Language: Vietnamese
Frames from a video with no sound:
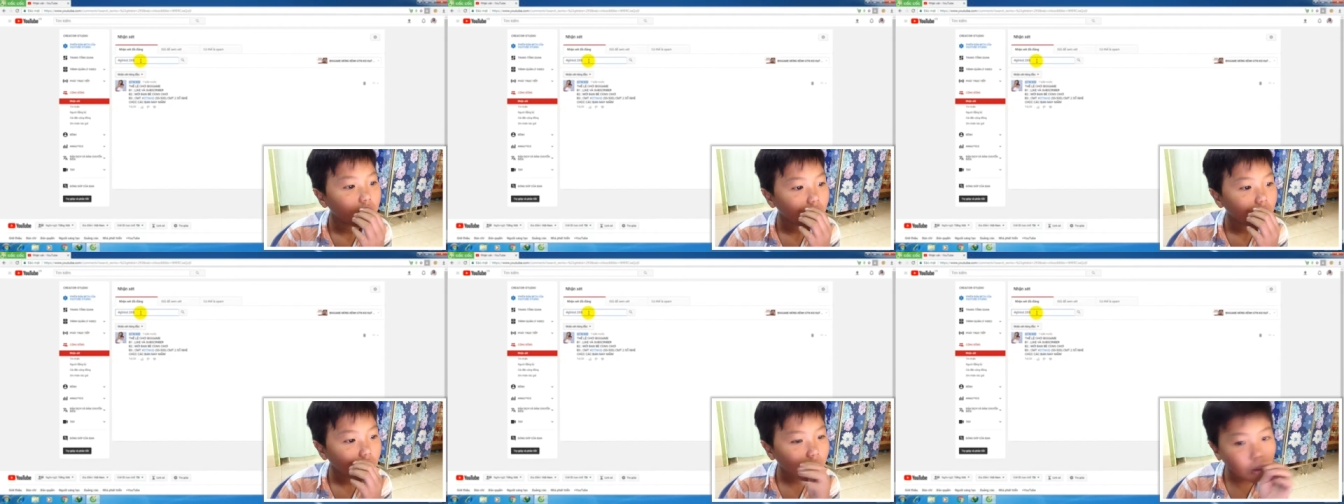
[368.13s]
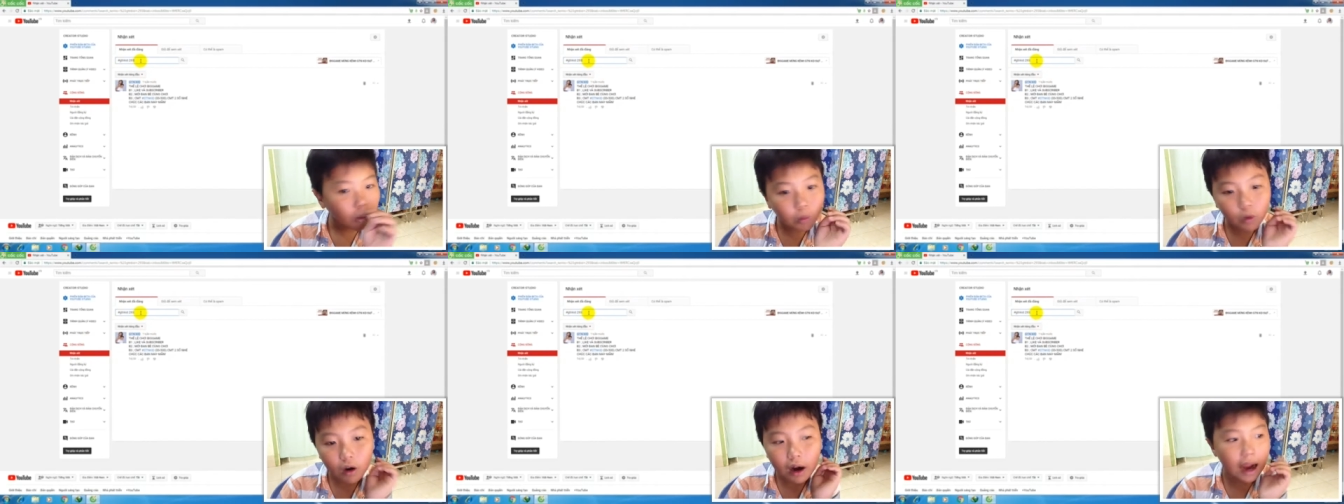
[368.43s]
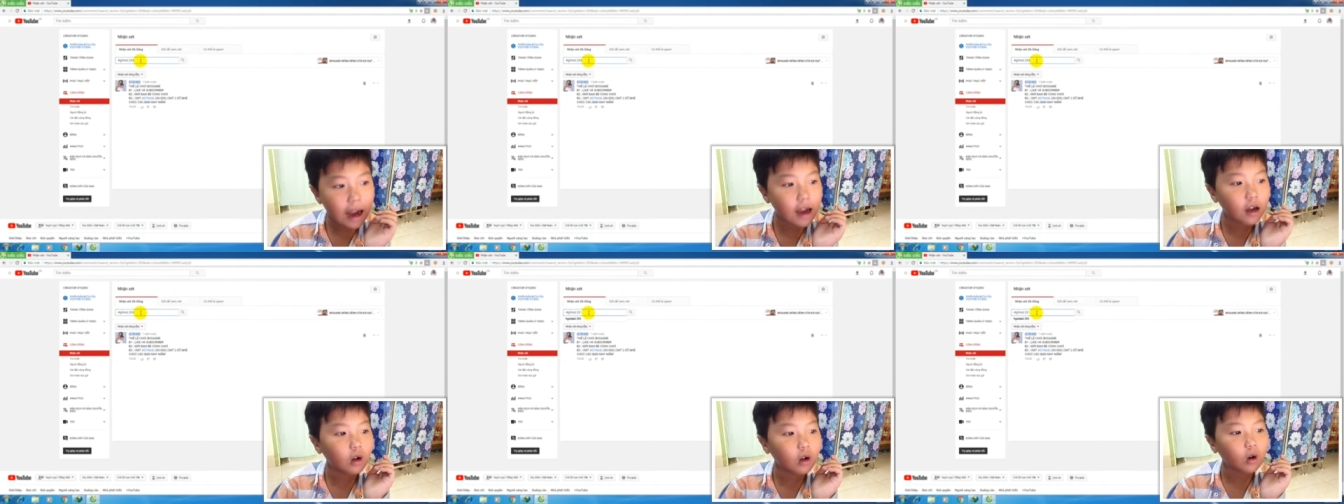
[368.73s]
Không có
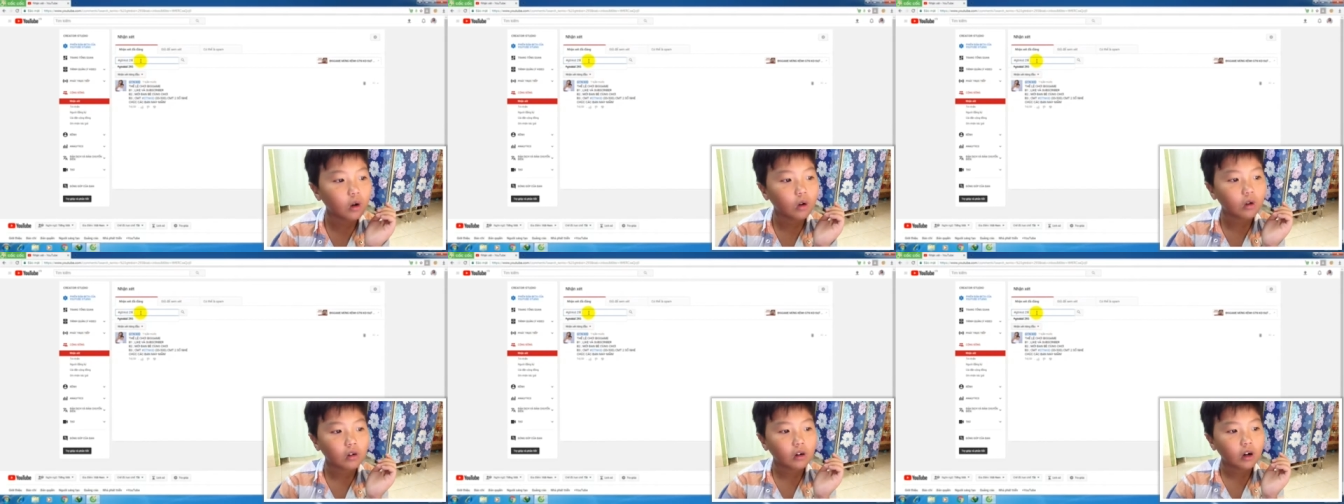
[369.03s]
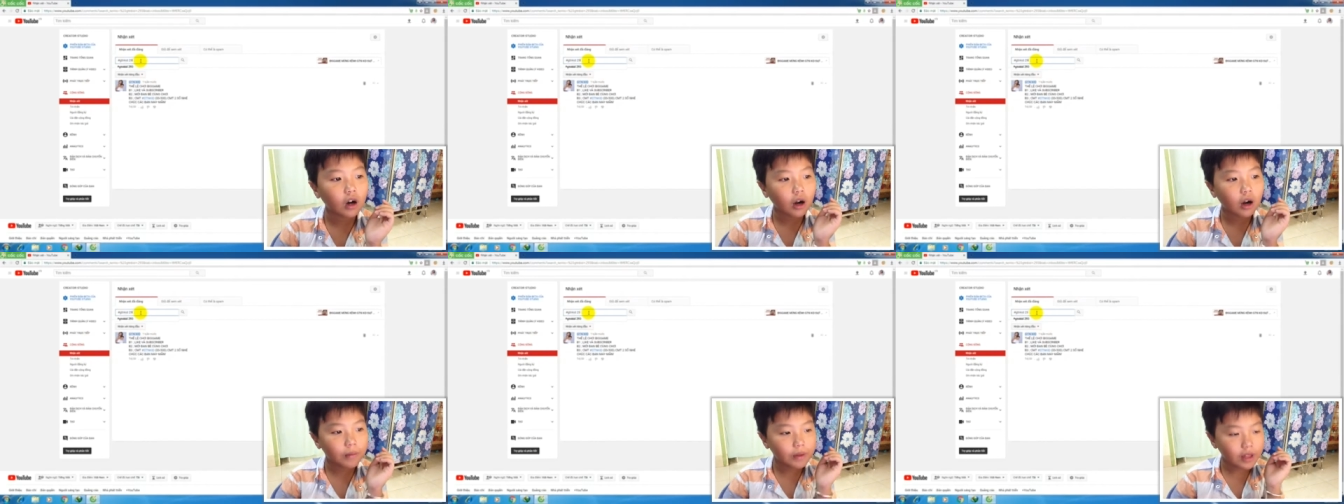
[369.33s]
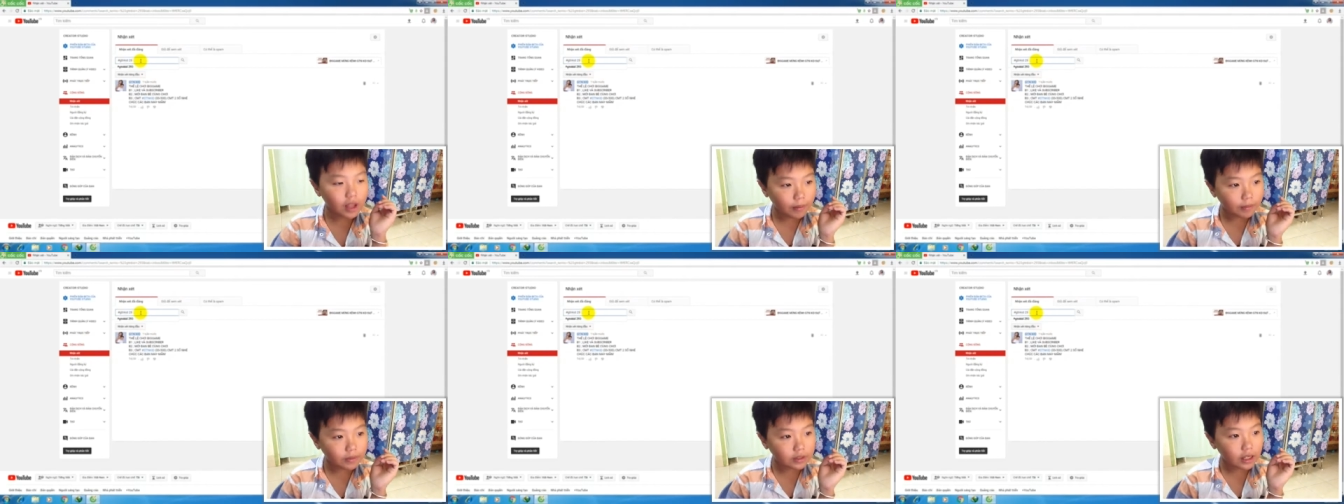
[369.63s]
ai luôn Rồi bây
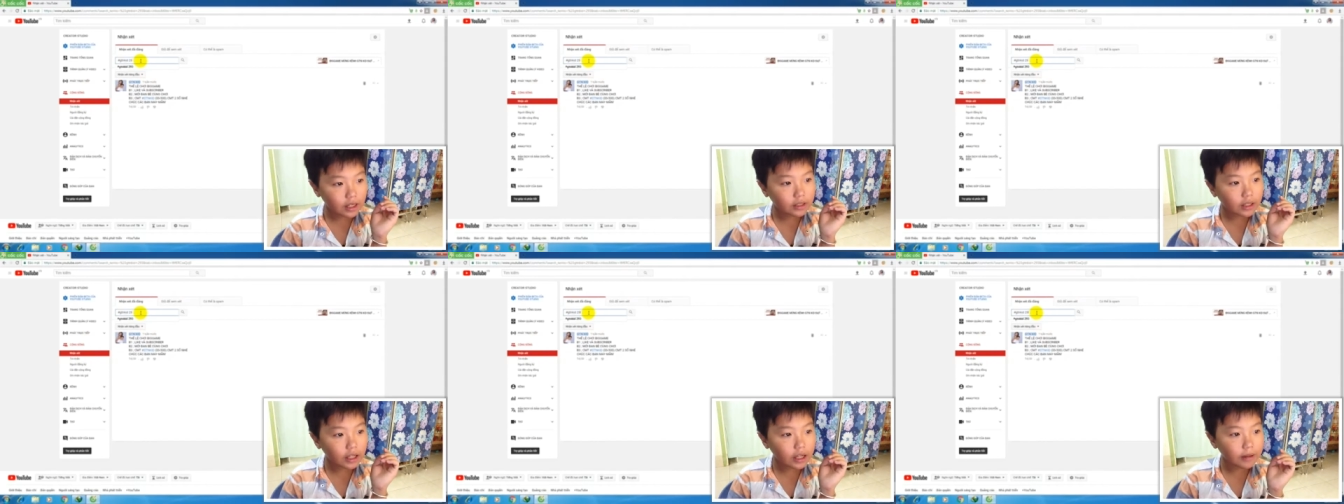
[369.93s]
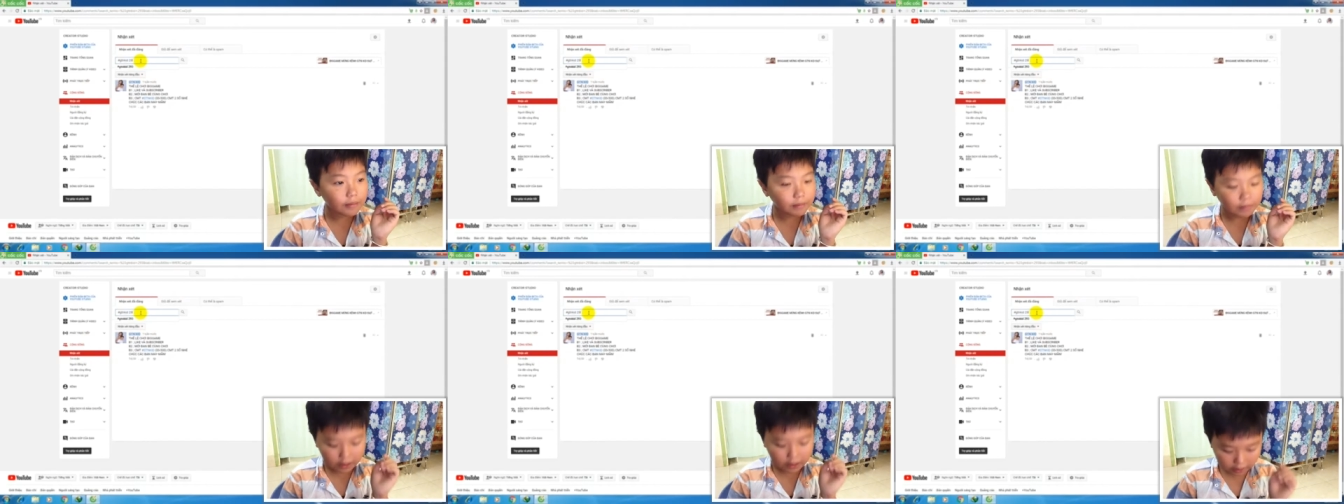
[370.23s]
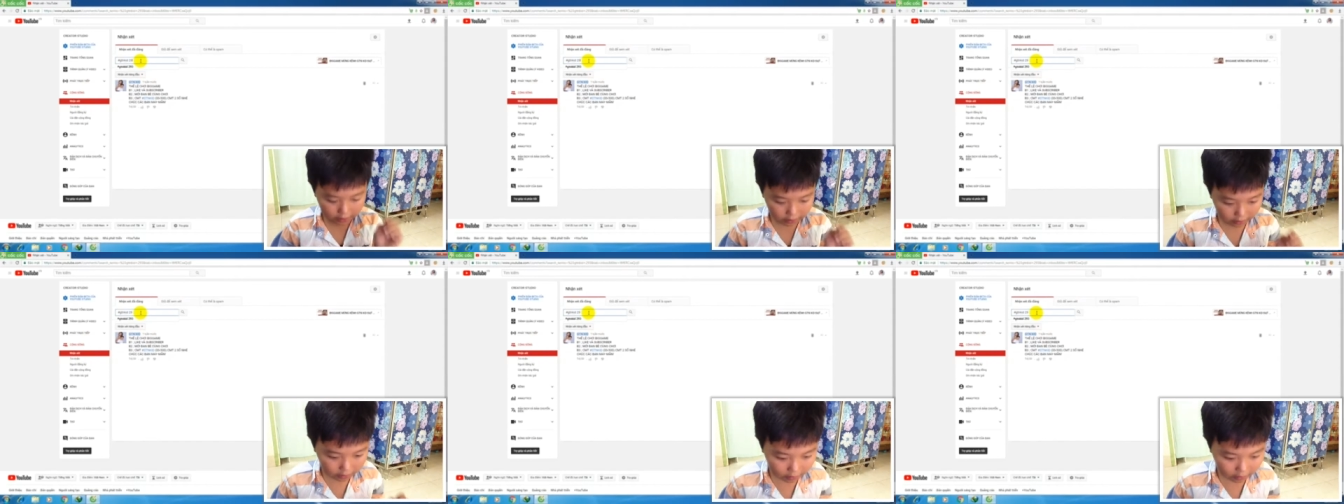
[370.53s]
giờ mình sẽ tìm uh, à,